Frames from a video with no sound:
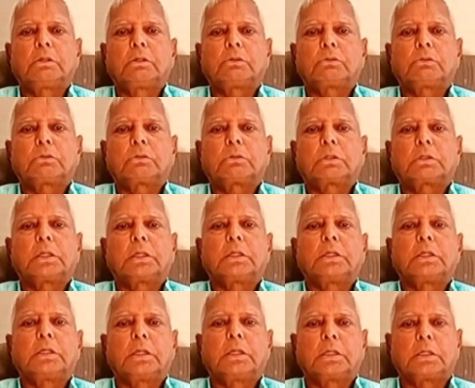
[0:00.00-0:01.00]

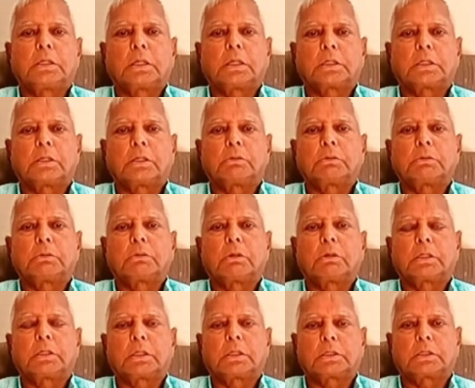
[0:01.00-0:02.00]
कैंडिडेट जाता है उम्मीदवार
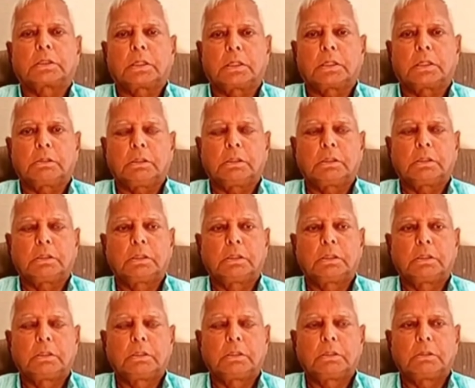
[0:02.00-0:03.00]
जाता है
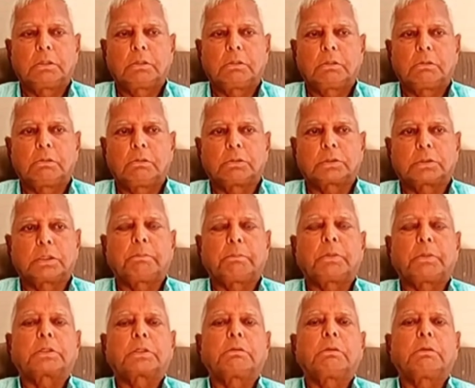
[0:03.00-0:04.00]
उसके
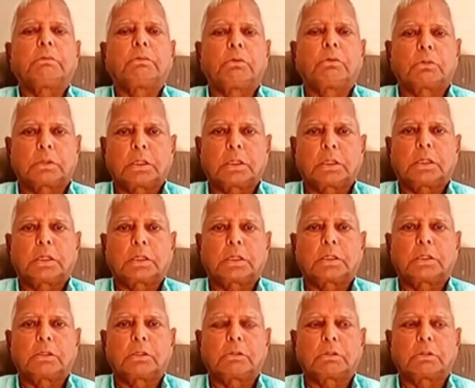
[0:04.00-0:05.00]
पक्ष में वोट करना की
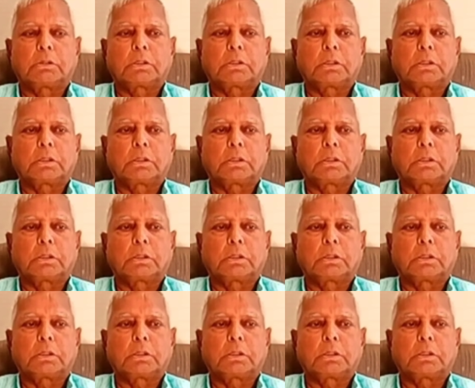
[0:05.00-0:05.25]
जरूरत है